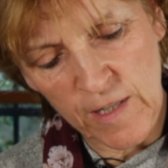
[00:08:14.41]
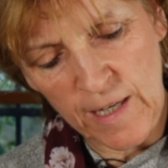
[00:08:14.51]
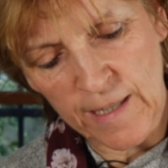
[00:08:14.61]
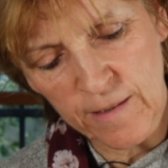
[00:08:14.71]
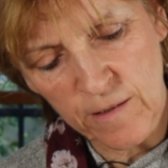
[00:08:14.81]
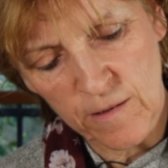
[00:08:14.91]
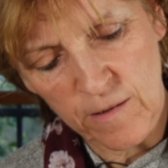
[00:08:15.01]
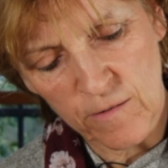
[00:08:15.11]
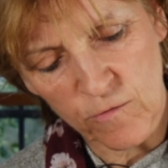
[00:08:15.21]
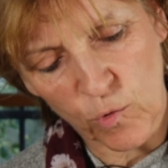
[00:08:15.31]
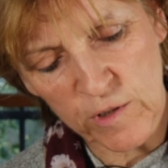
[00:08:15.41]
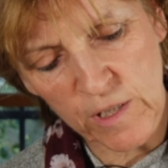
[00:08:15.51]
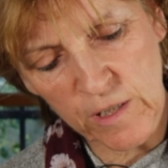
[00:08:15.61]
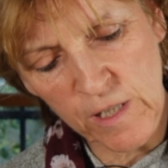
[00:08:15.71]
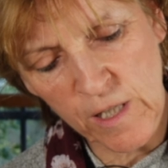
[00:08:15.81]
wir an,
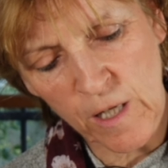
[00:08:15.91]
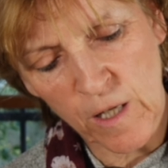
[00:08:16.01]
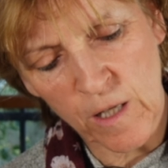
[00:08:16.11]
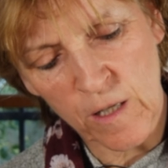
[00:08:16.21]
vorsichtig.